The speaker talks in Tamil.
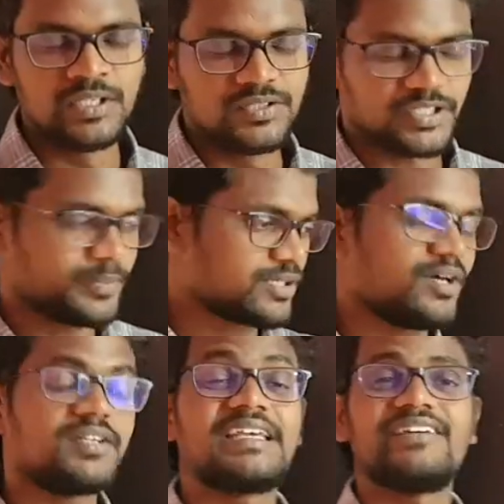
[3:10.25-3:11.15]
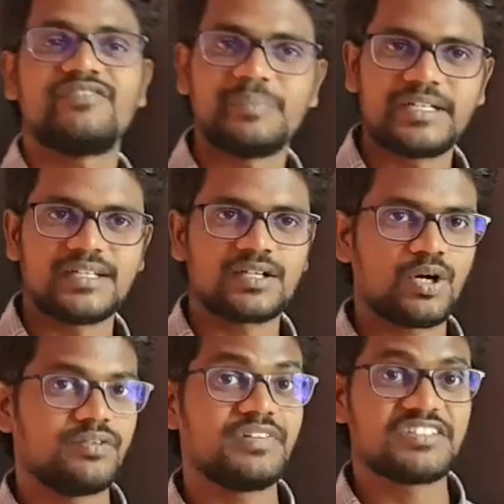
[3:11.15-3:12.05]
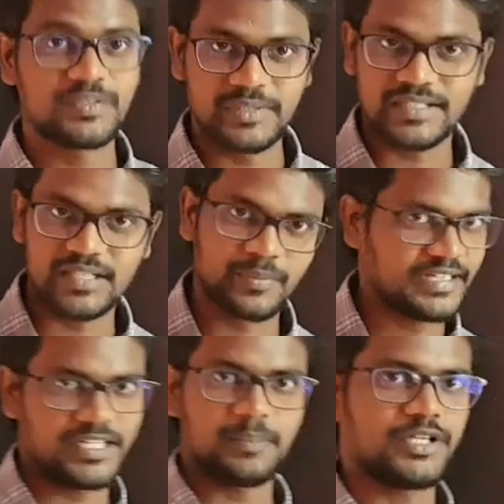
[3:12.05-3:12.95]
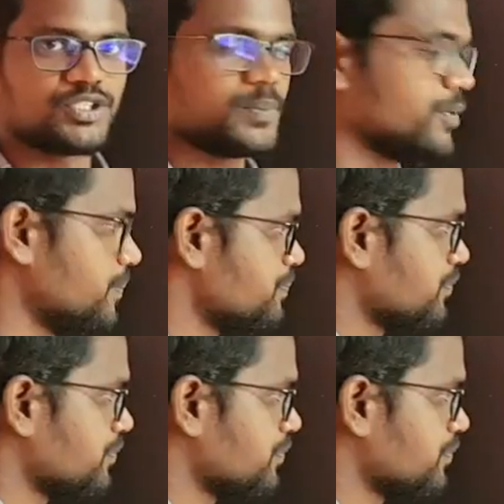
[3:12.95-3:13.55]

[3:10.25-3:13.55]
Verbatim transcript: ஸோ நம்ம கான்கேவ் மிரர் கான்வெக்ஸ் மிரர் நம்ம நிறைய பார்த்துருப்போம்